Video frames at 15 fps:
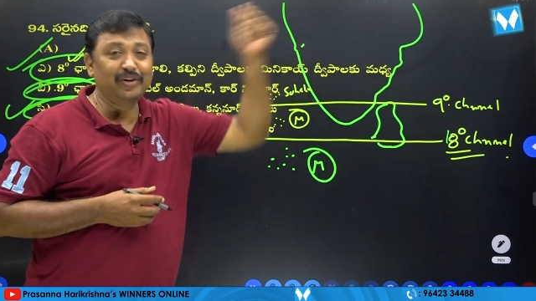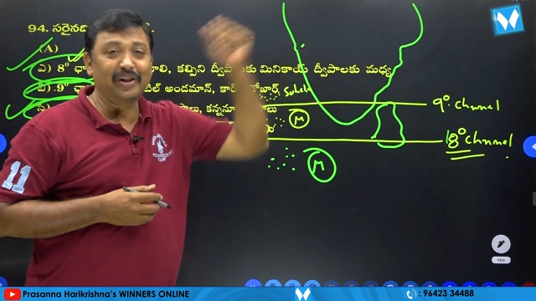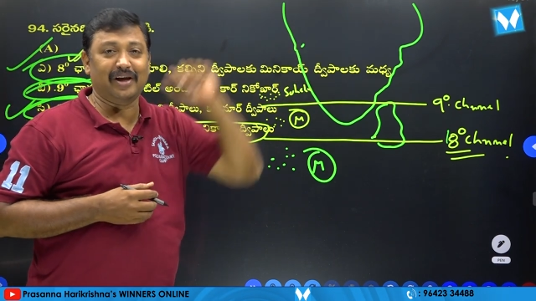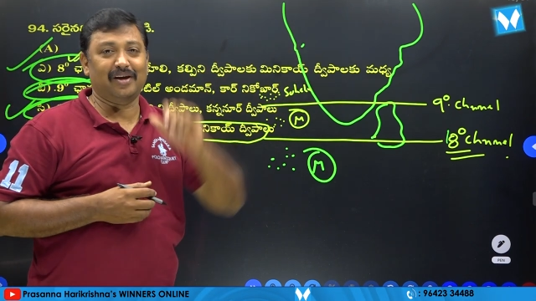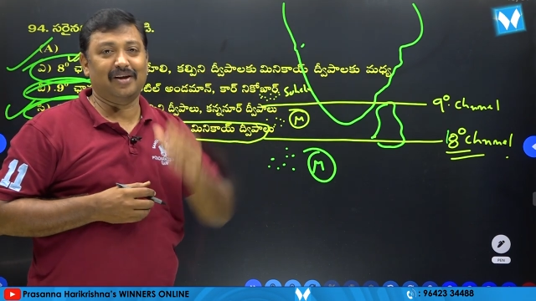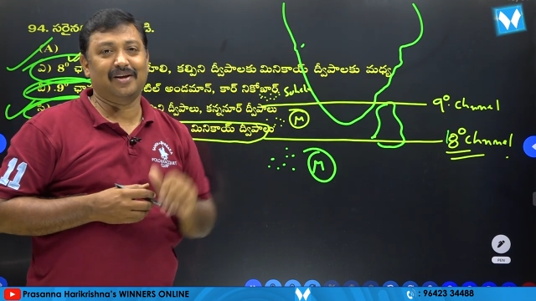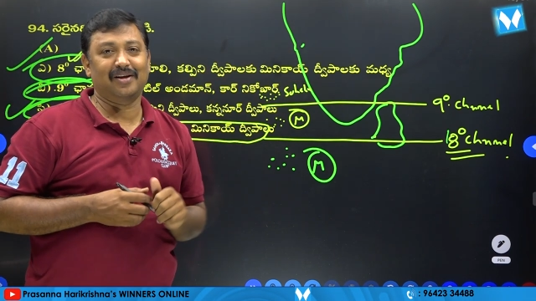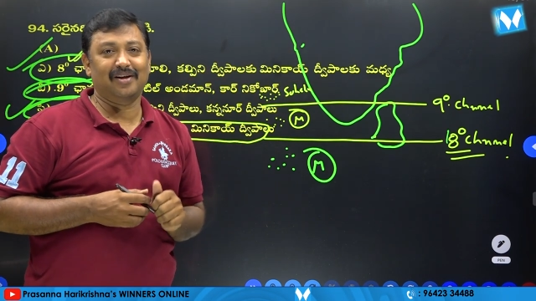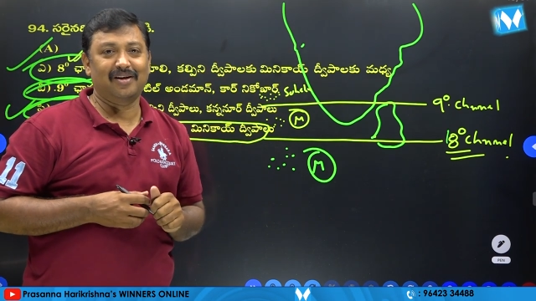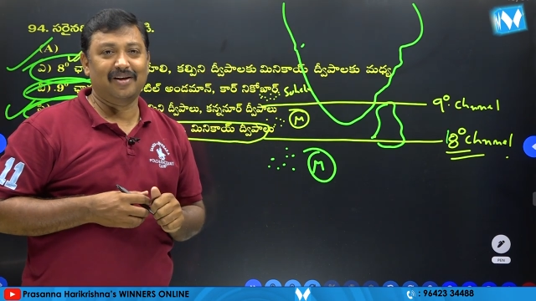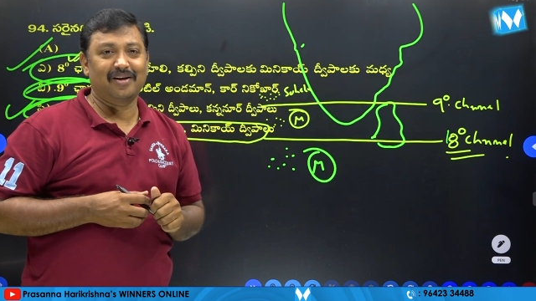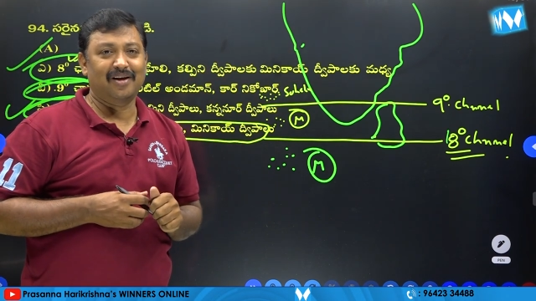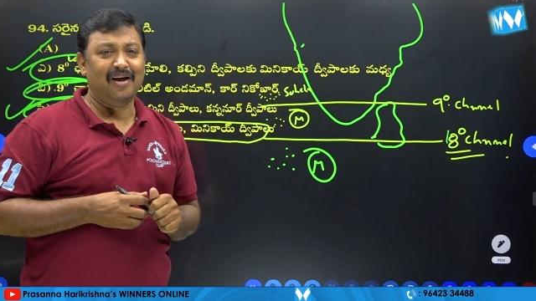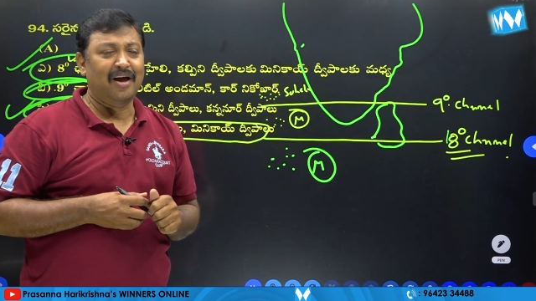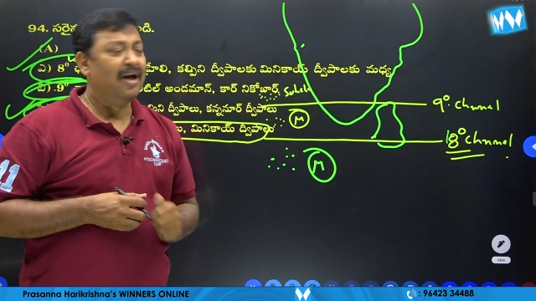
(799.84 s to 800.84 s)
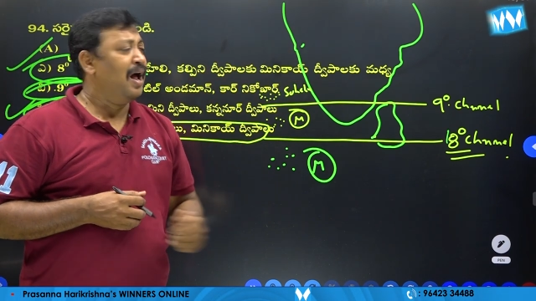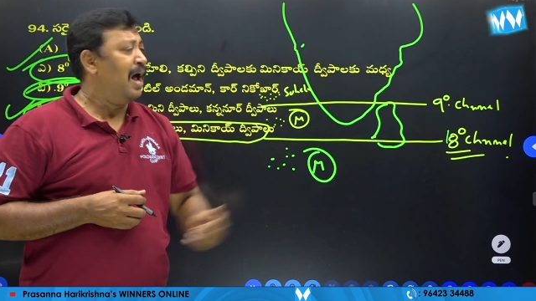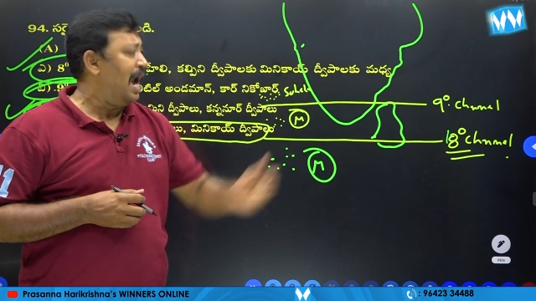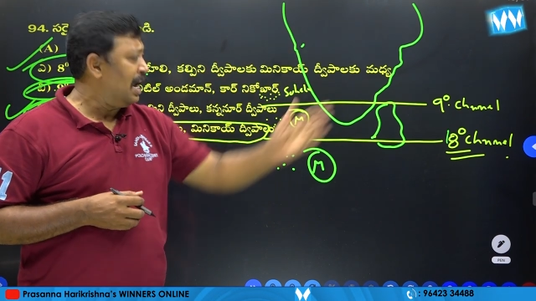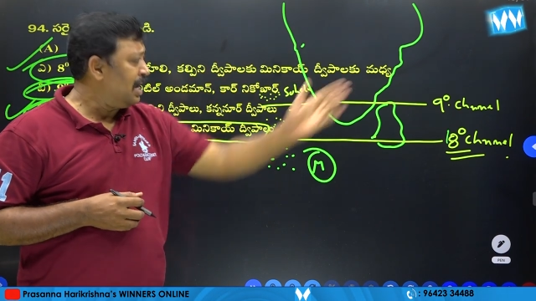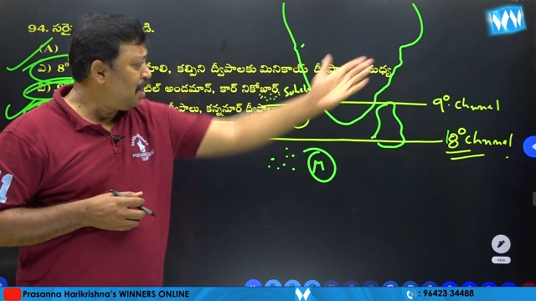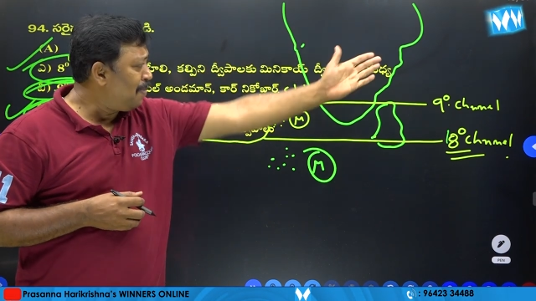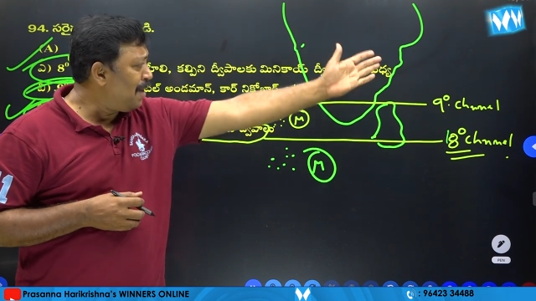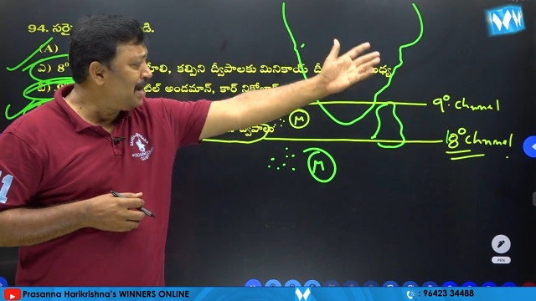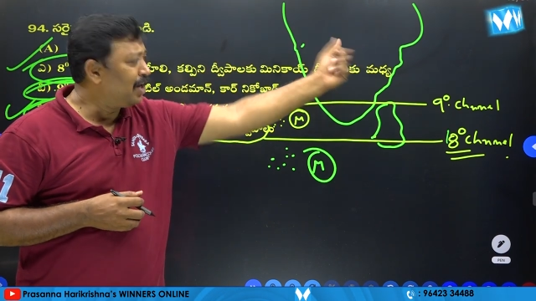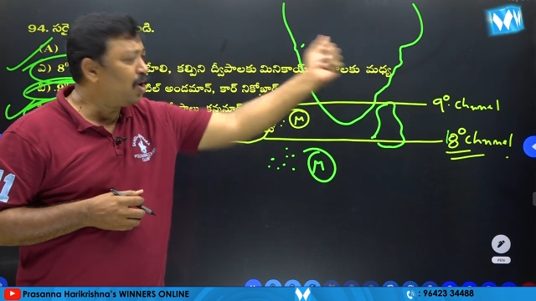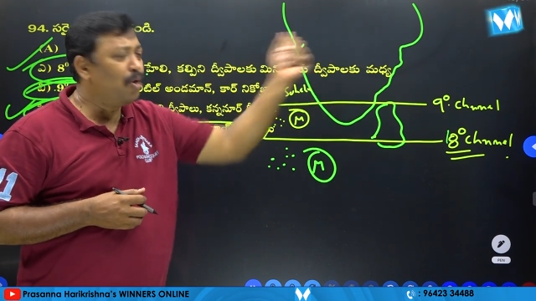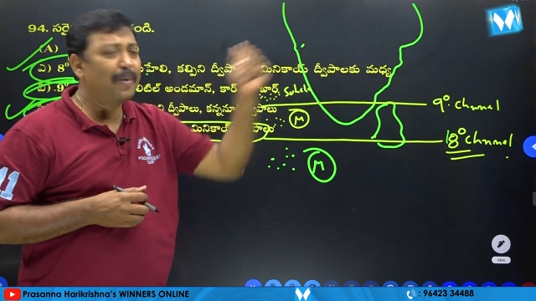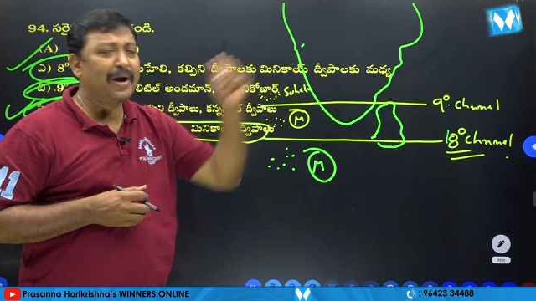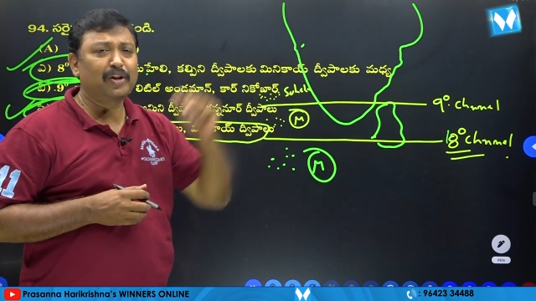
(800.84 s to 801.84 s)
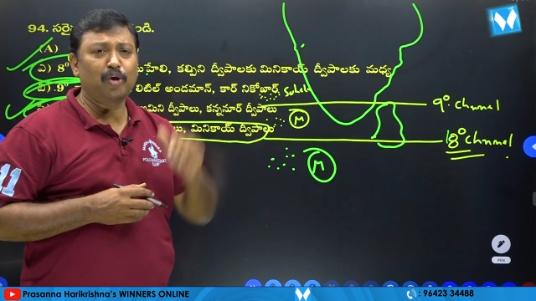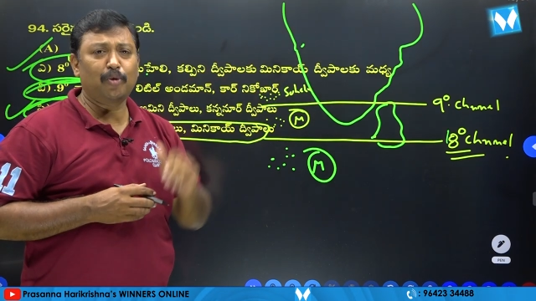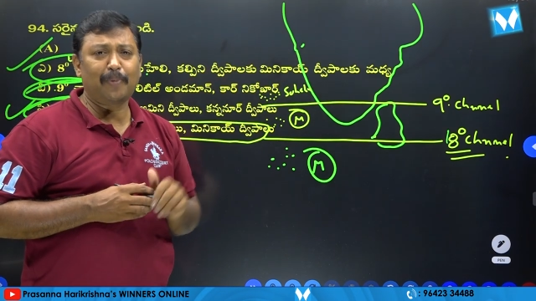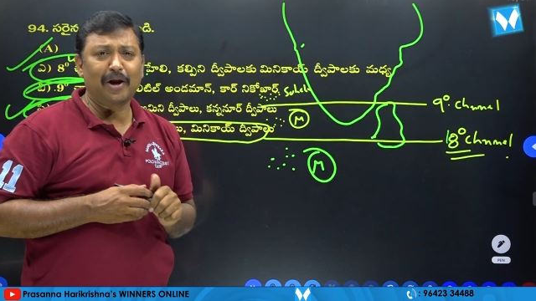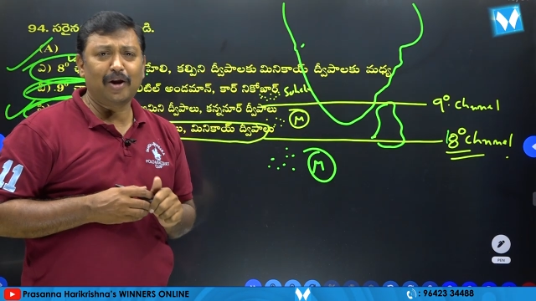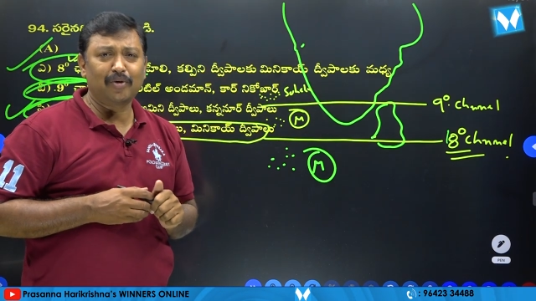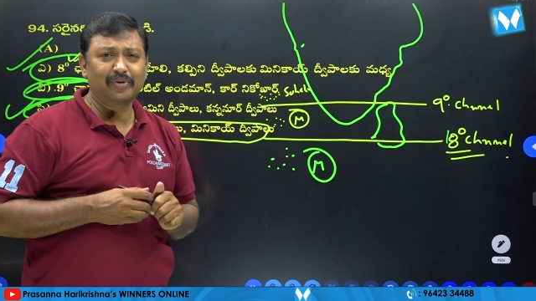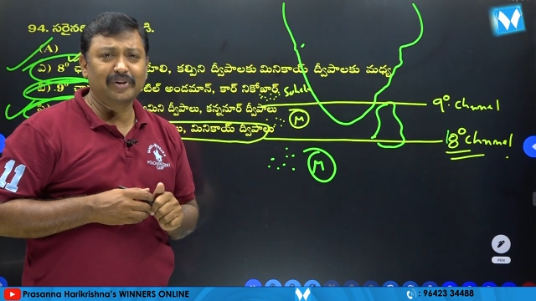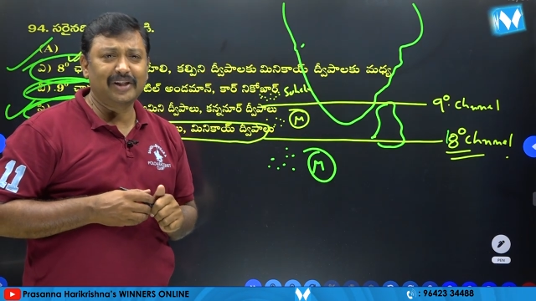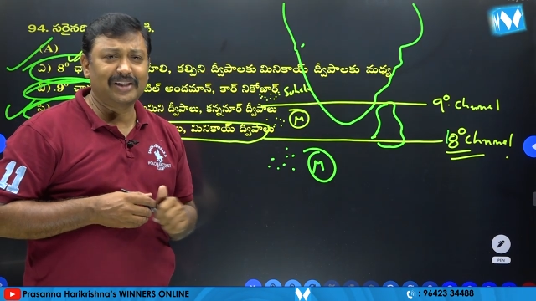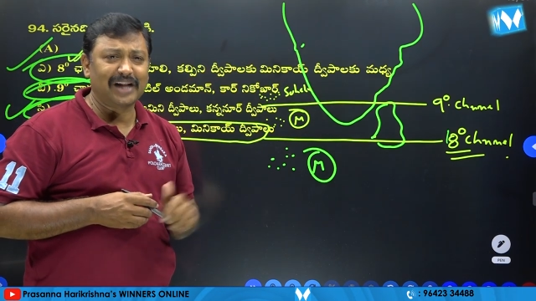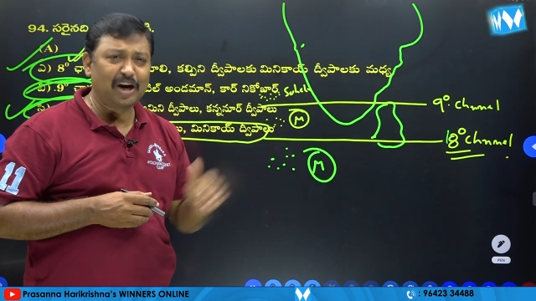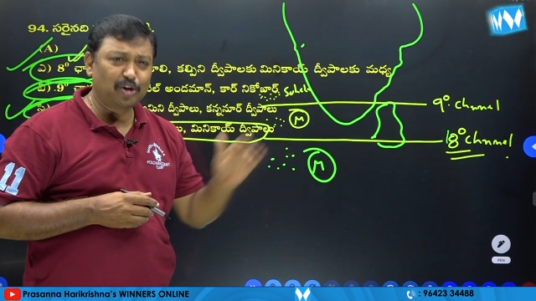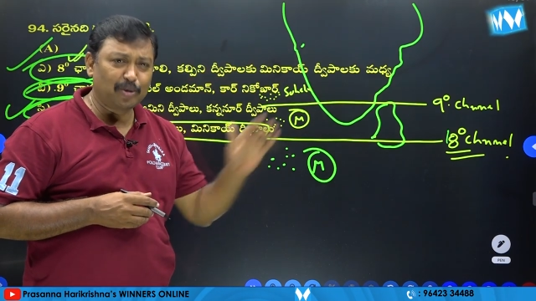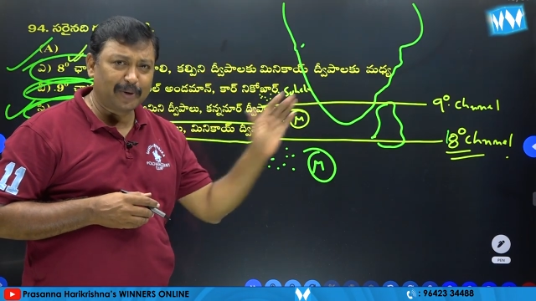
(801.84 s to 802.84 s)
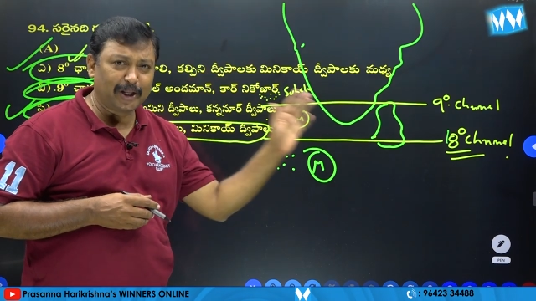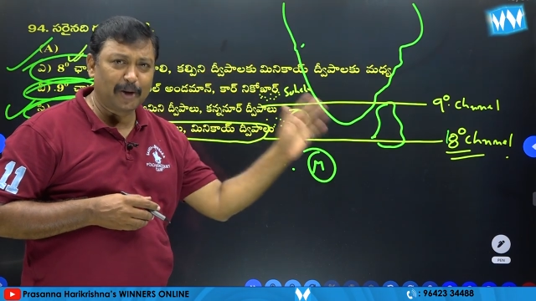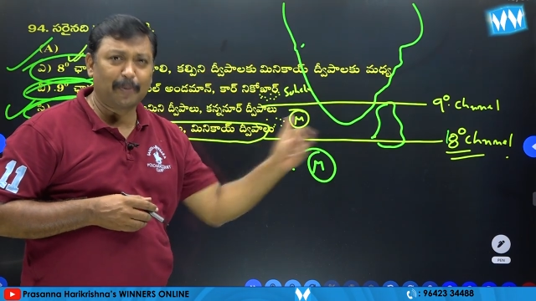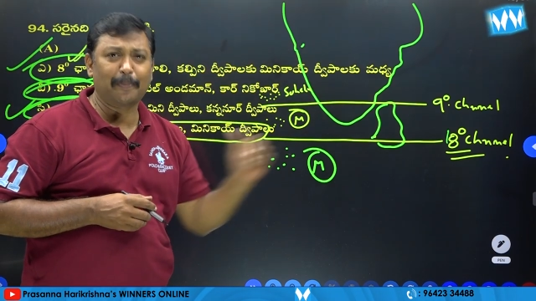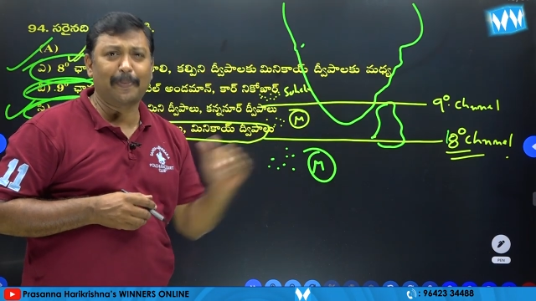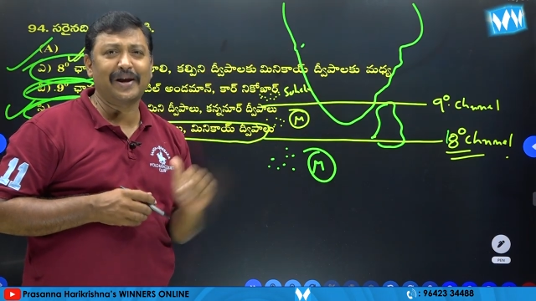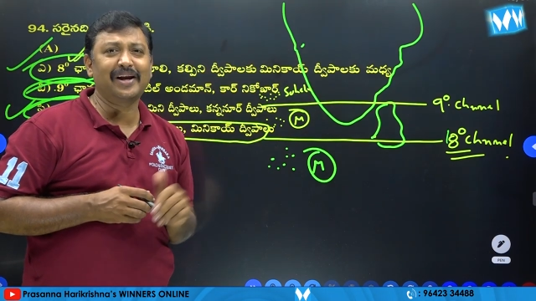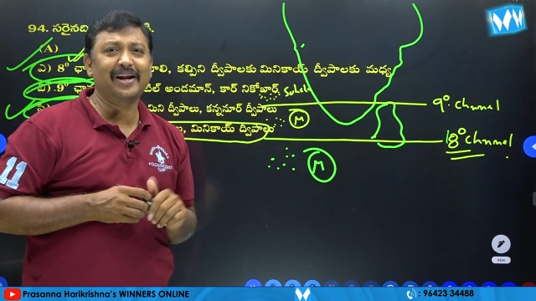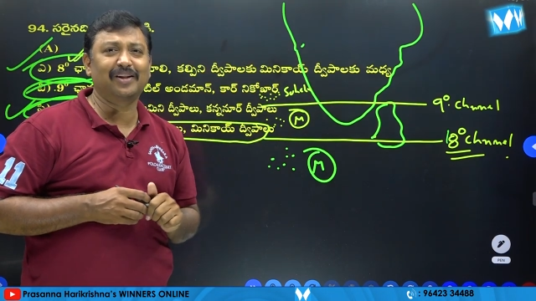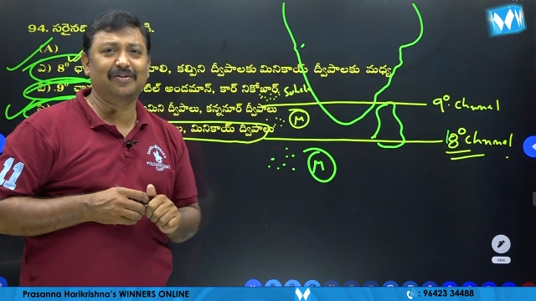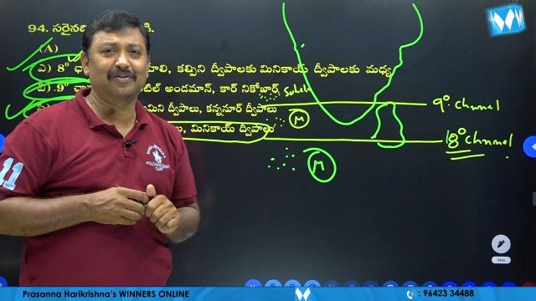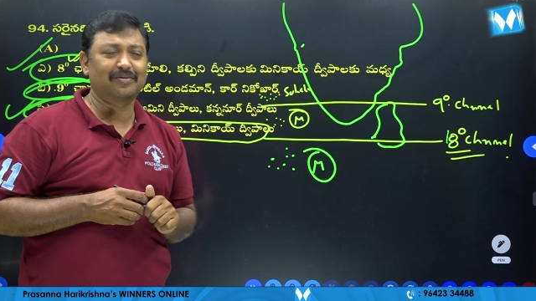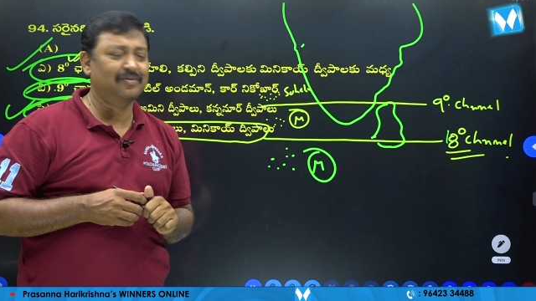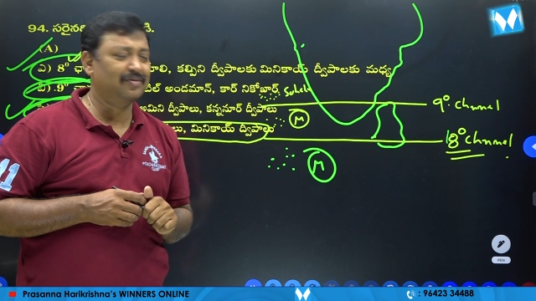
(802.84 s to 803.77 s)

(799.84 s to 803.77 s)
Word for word: ఉంది అండమాన్ నికోబార్ ద్వీపాలు ఉంది దాంతో మనకి ఇప్పుడు పని లేదు